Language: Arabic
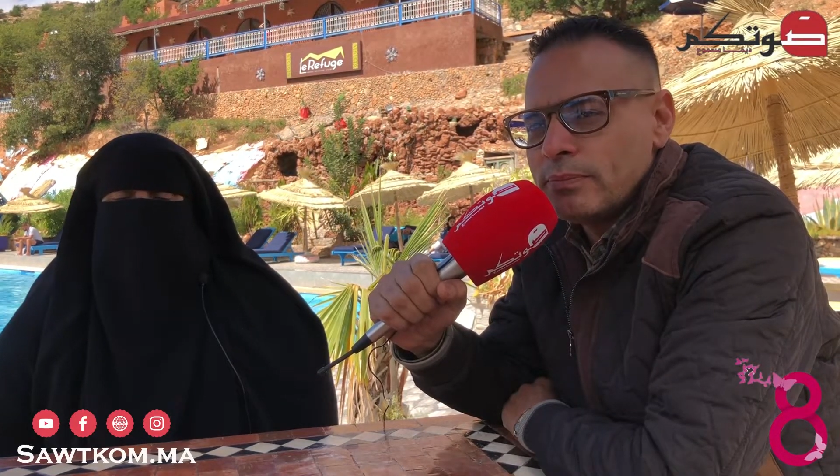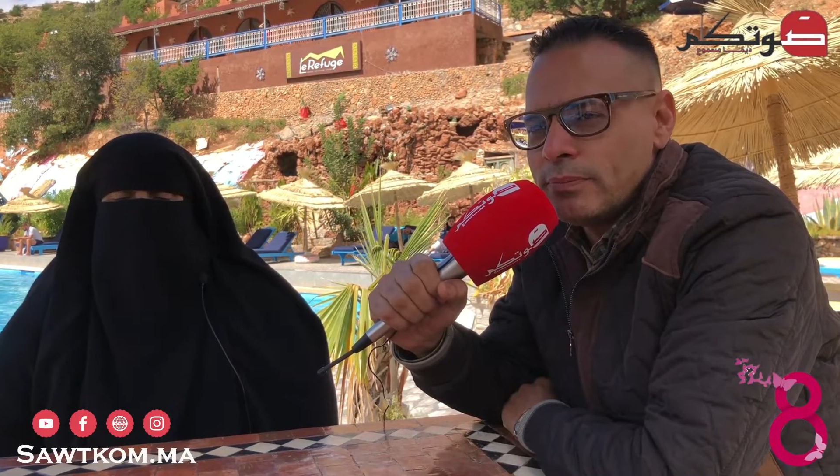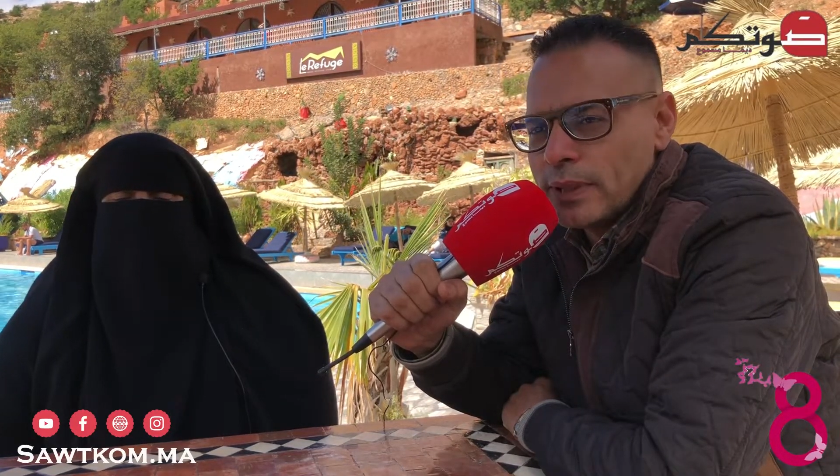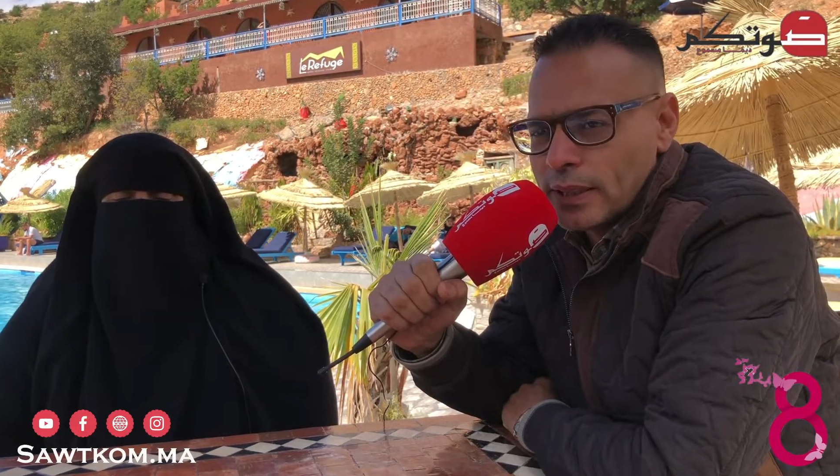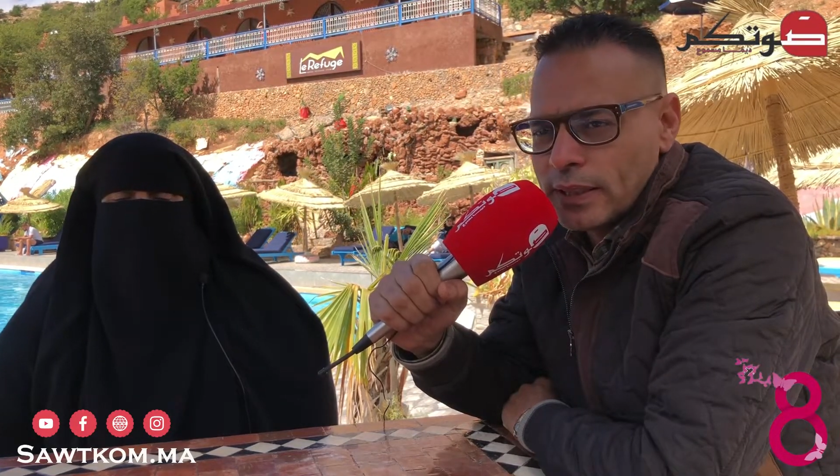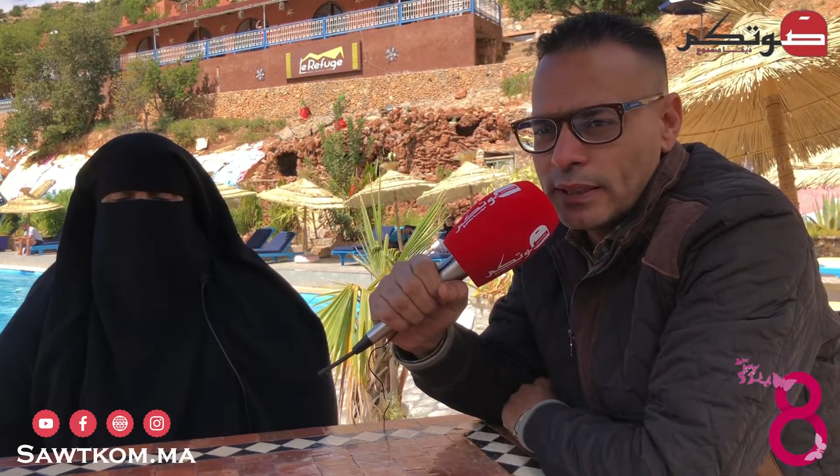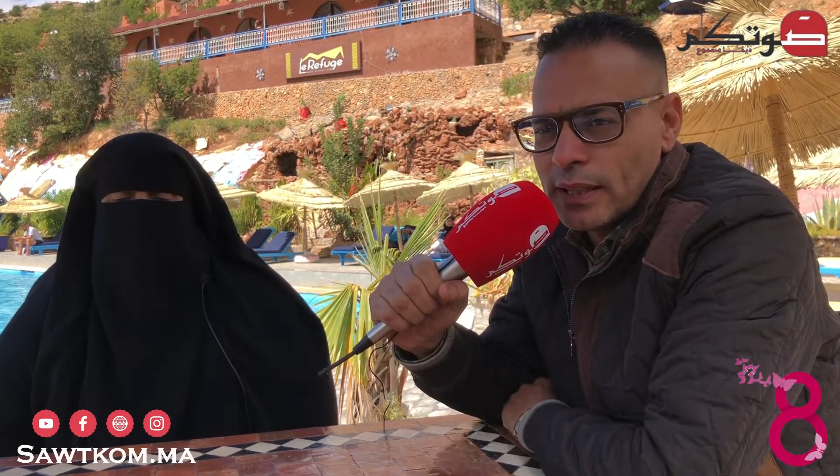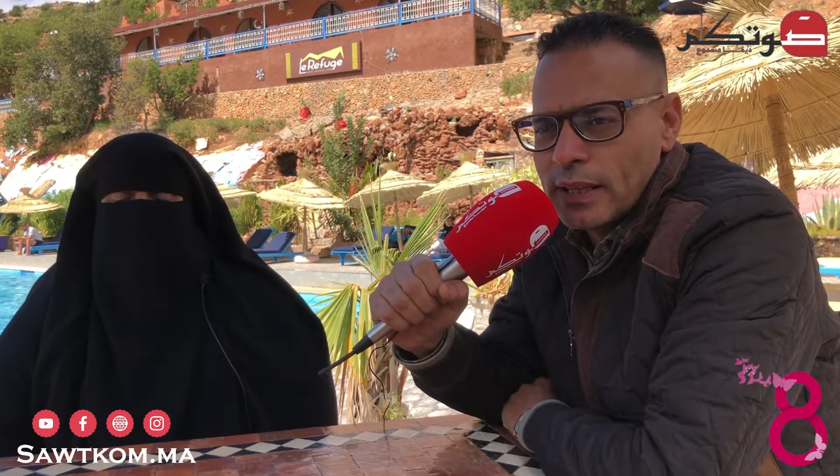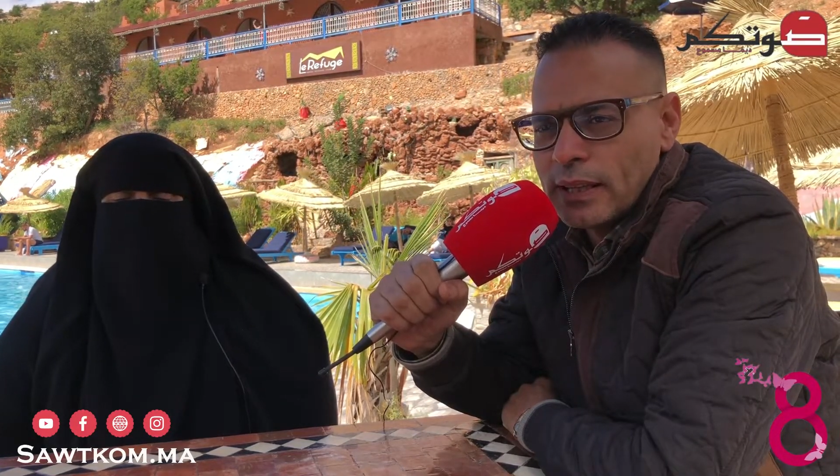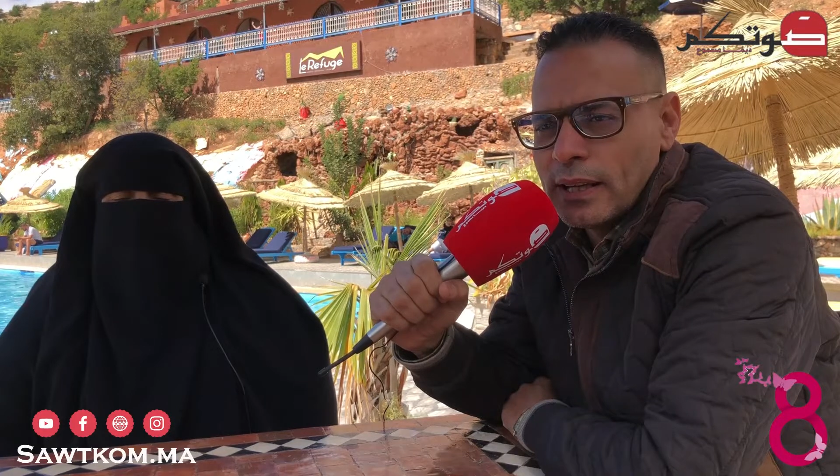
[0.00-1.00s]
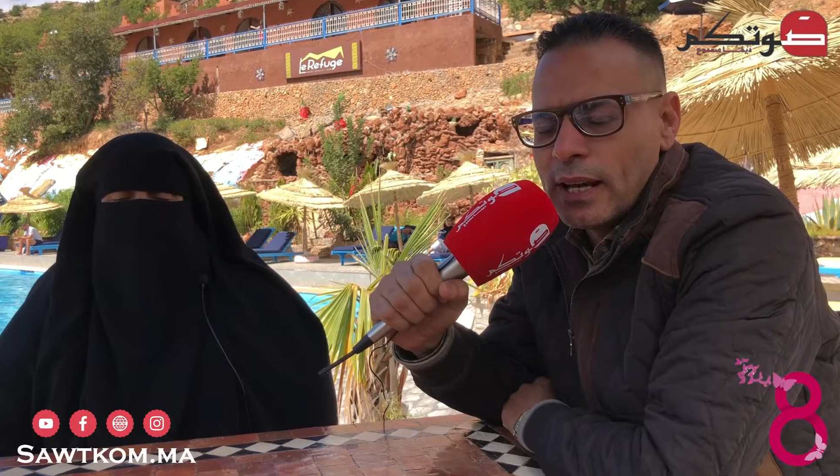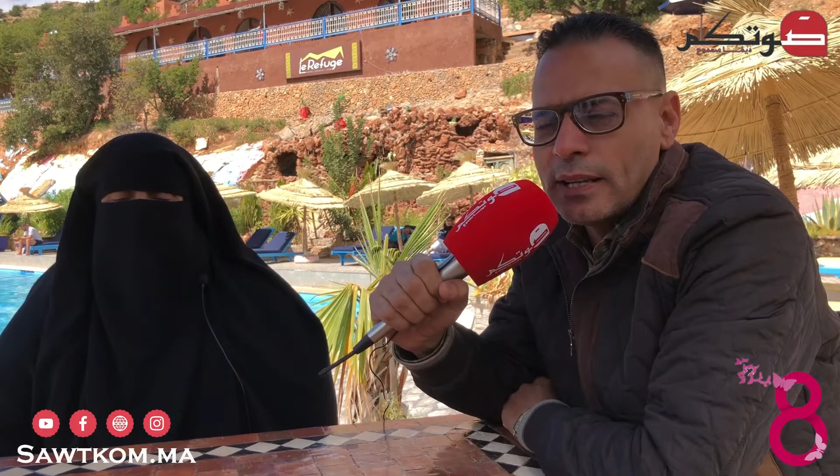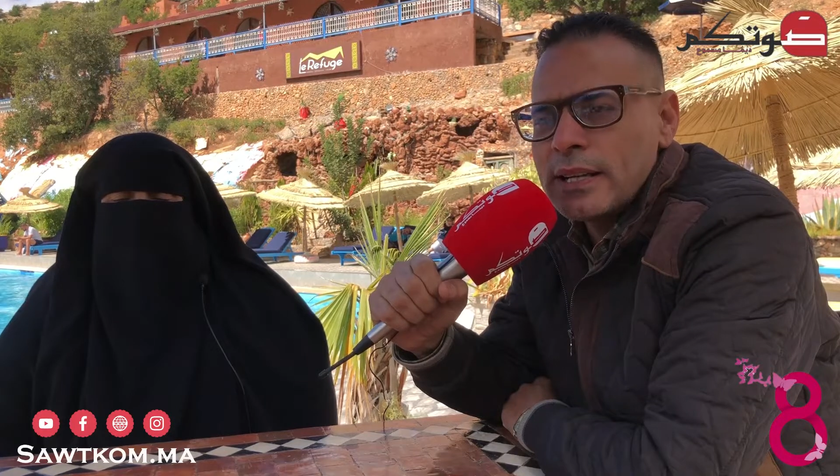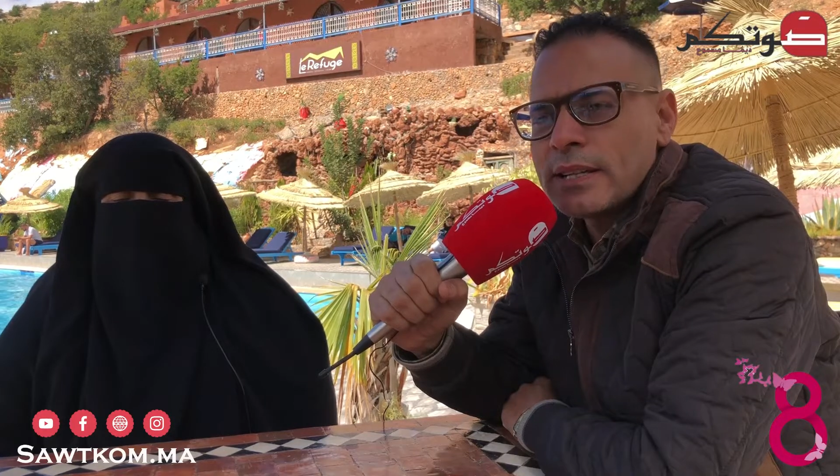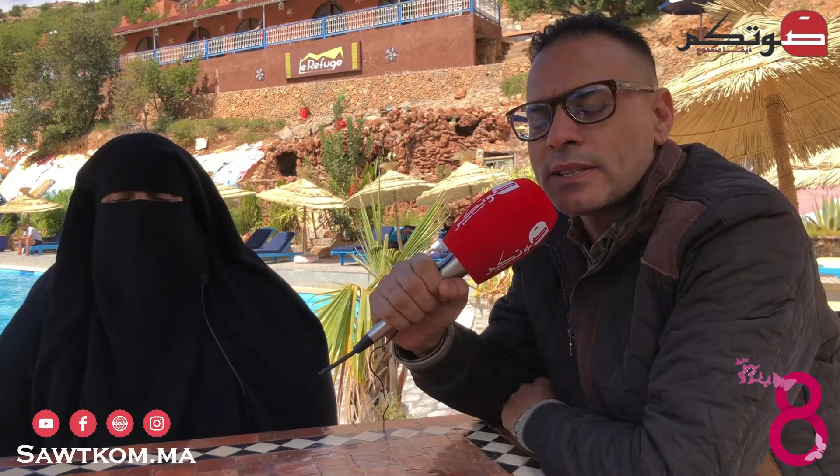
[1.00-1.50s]
من خلال
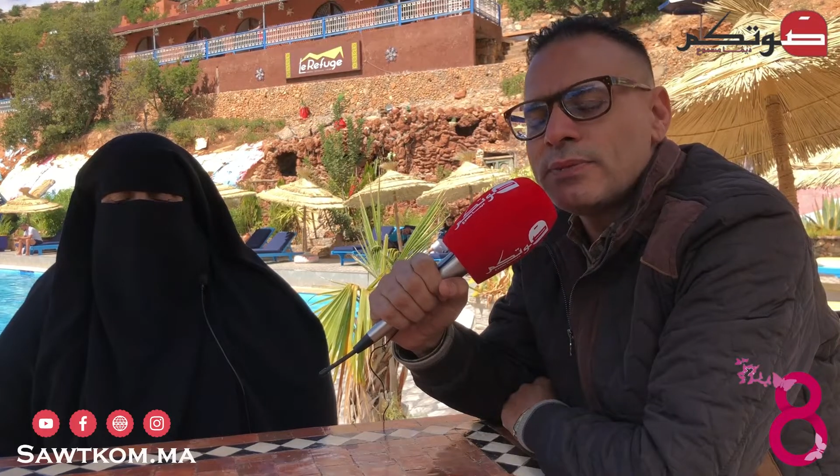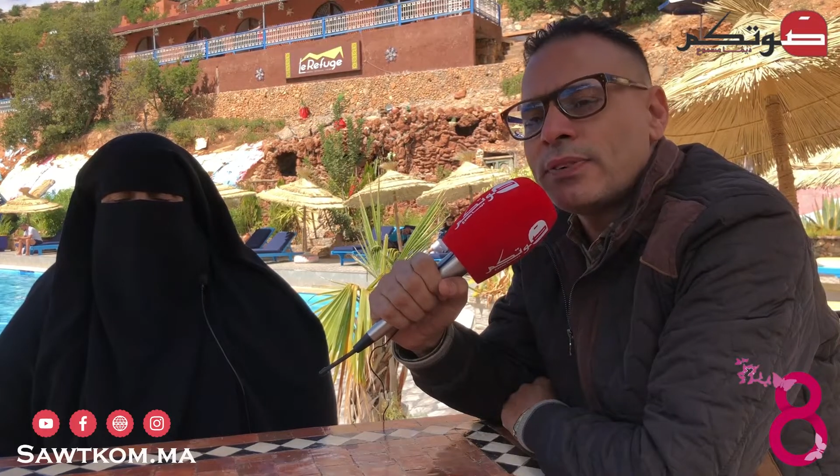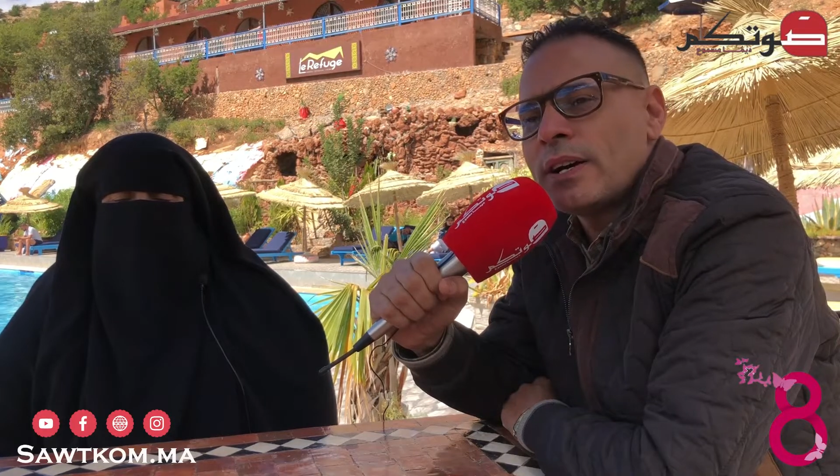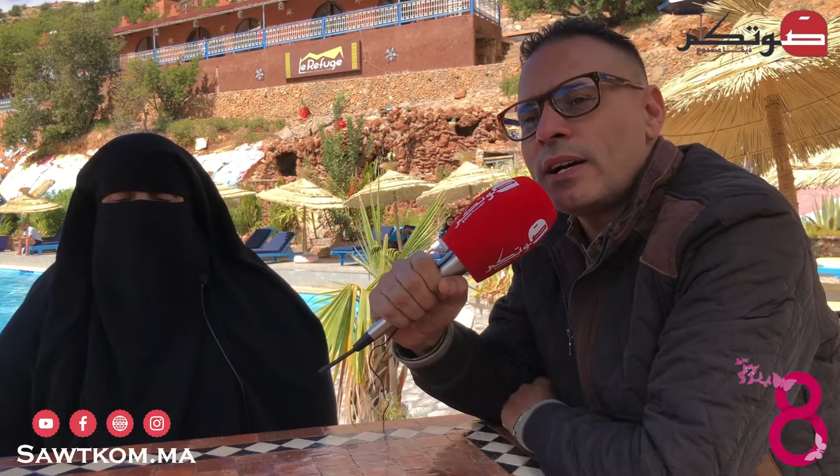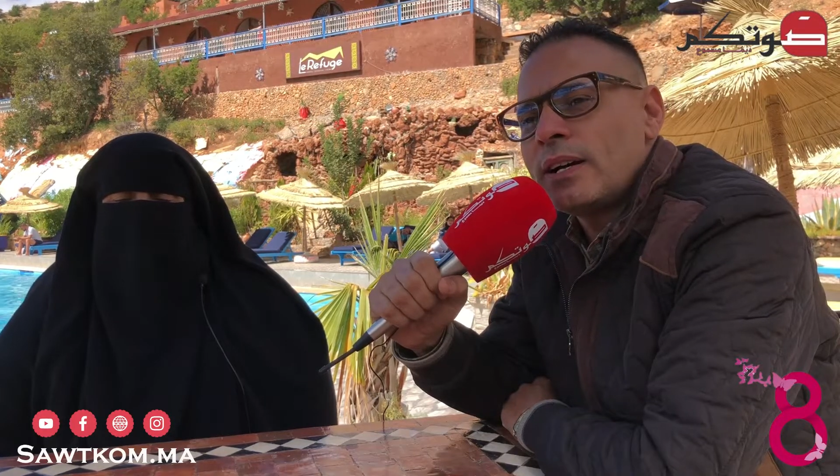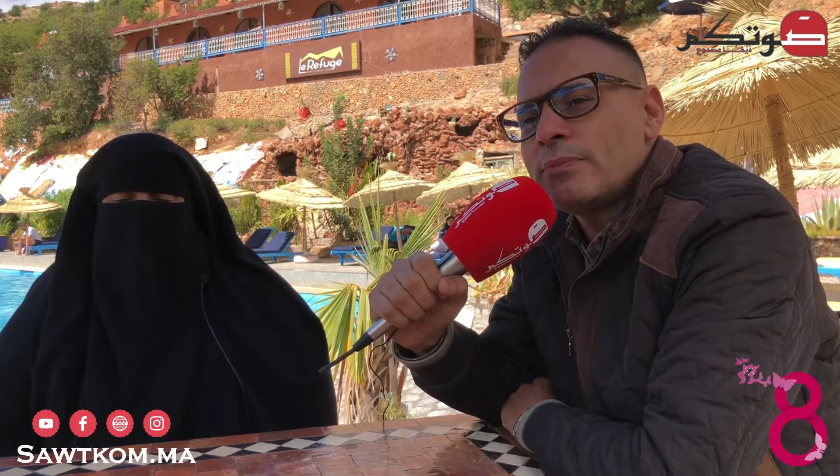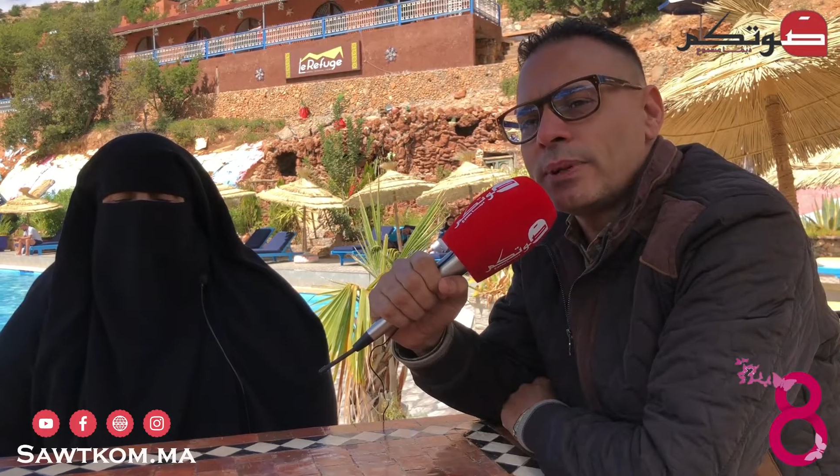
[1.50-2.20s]
الاحتفاء